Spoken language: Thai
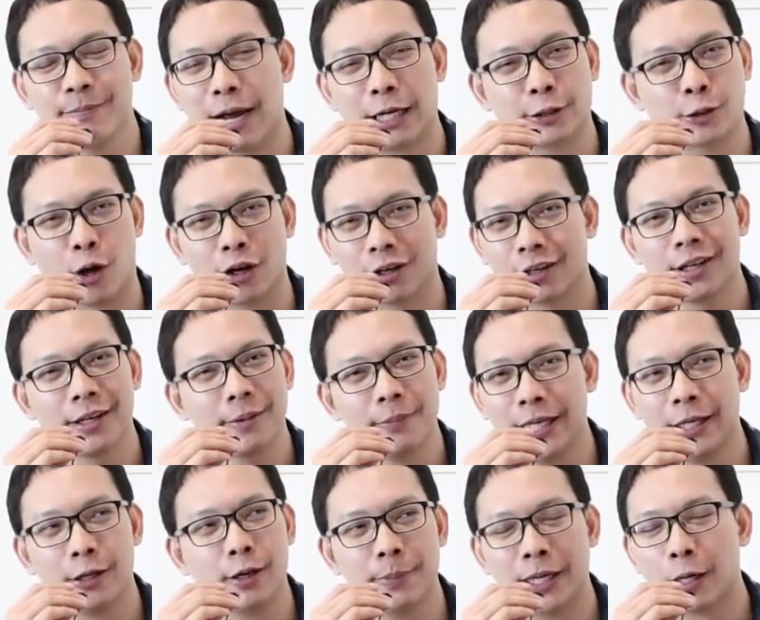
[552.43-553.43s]
บางช็อต
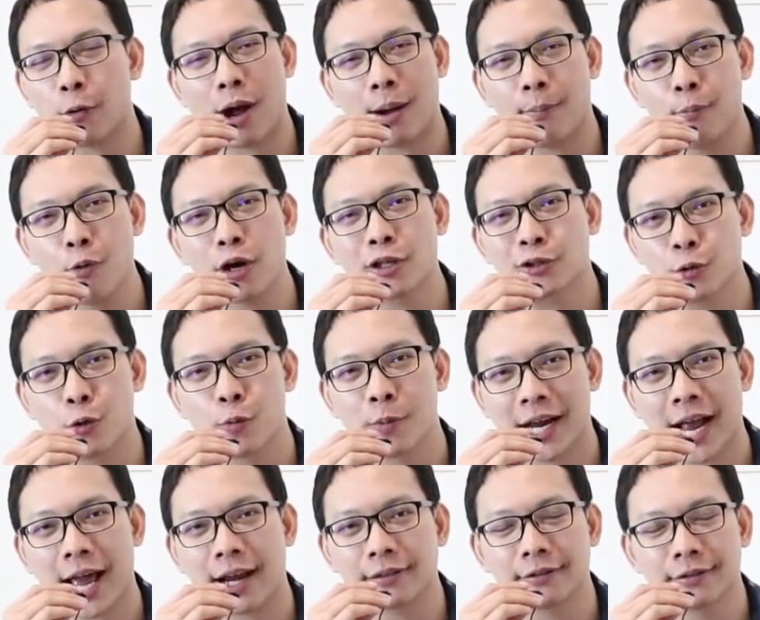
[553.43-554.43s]
พี่ก็มีความมั่วสูงเห
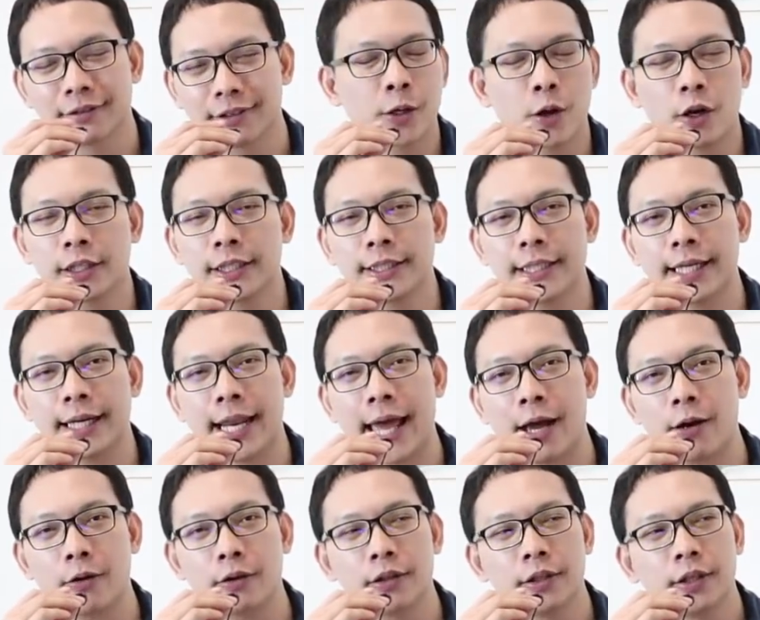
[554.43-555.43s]
มือนกันก็จริงๆ
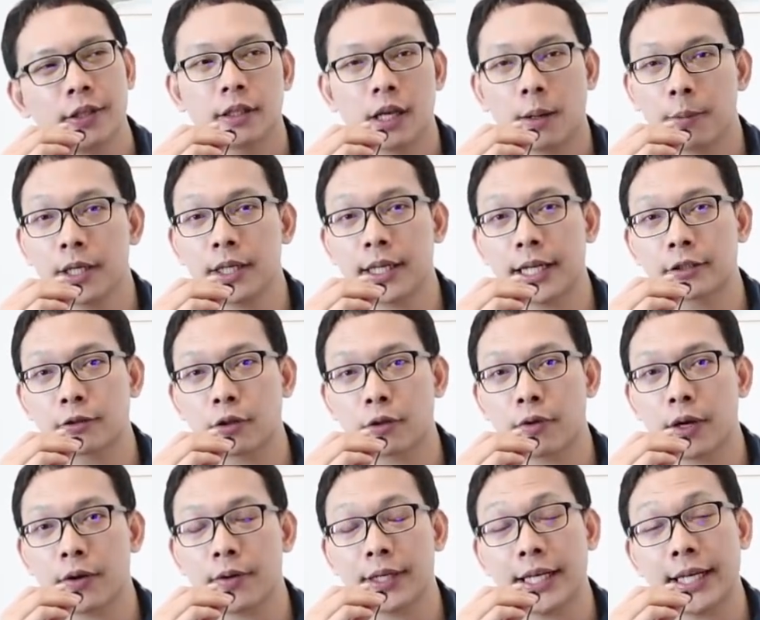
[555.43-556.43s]
แล้วเราบันทึกเทรดสด
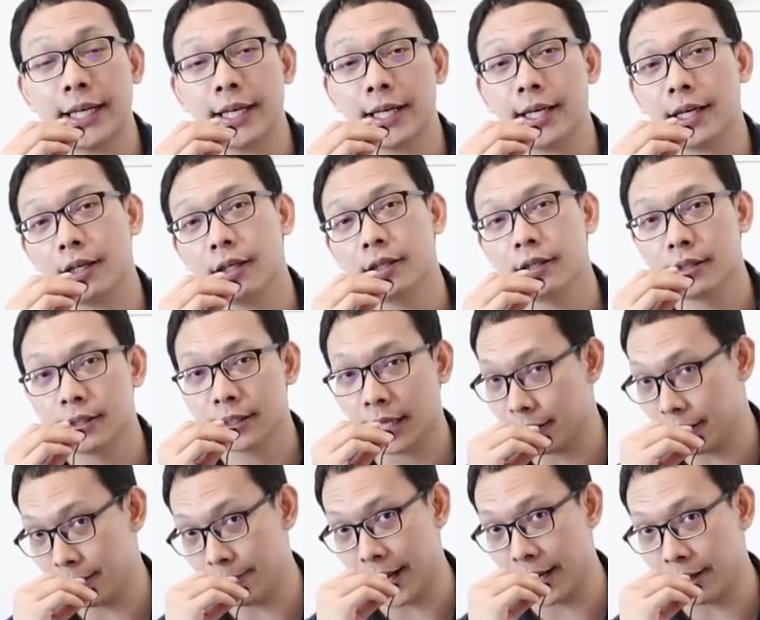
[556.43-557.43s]
ไว้วันที่
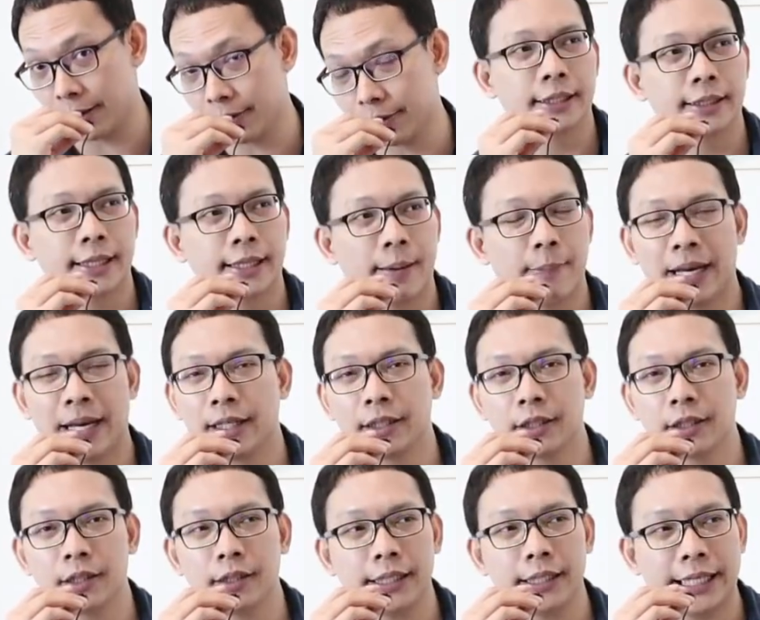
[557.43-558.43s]
31แต่ประเด็น
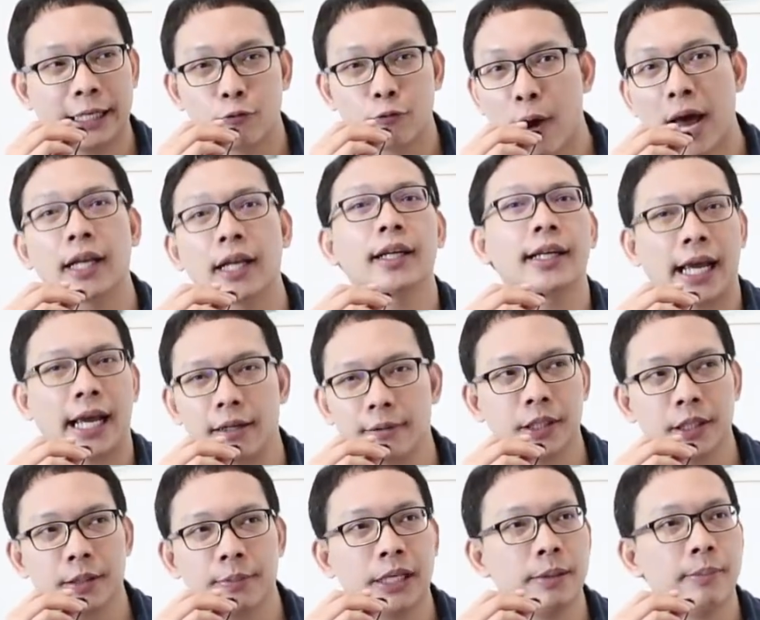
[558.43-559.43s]
คืออีกวันนึงเนี่ย
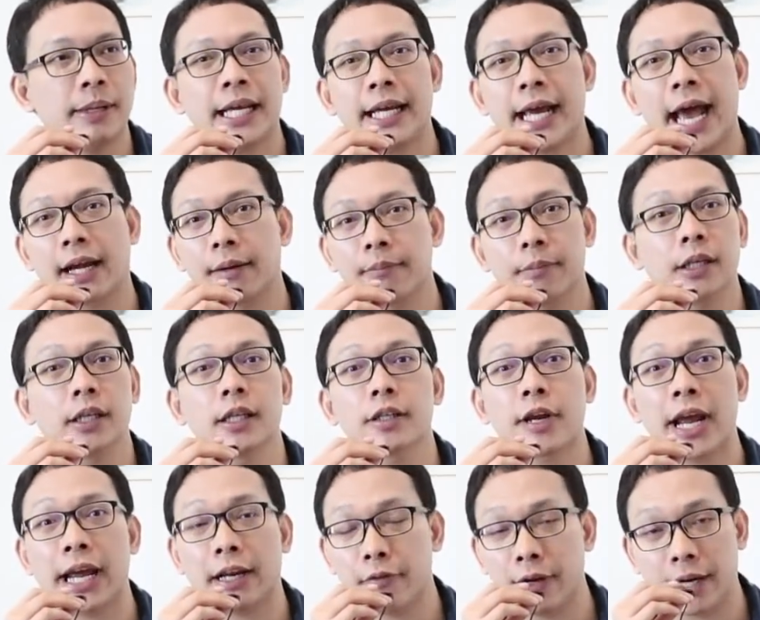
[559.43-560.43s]
คือพี่ไม่ได้อัดบันทึก
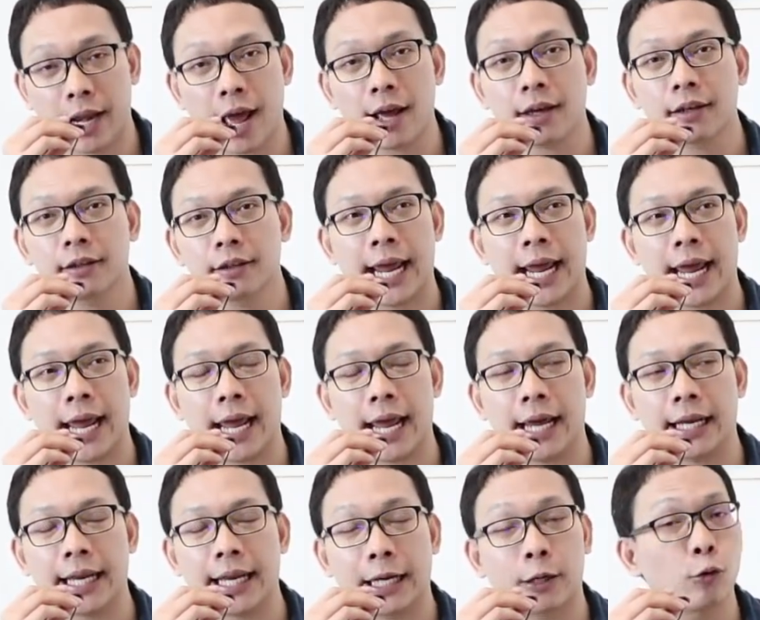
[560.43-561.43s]
เทรดไว้นะแต่
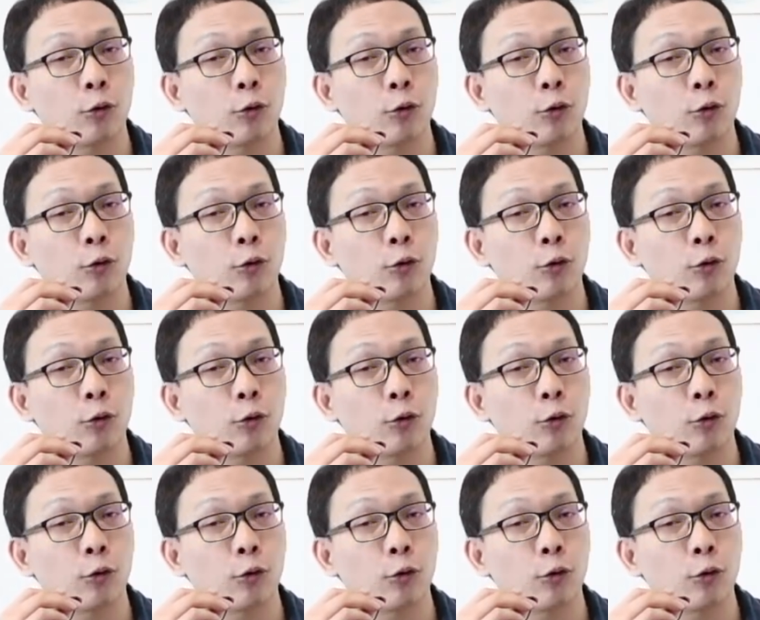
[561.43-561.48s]
ใน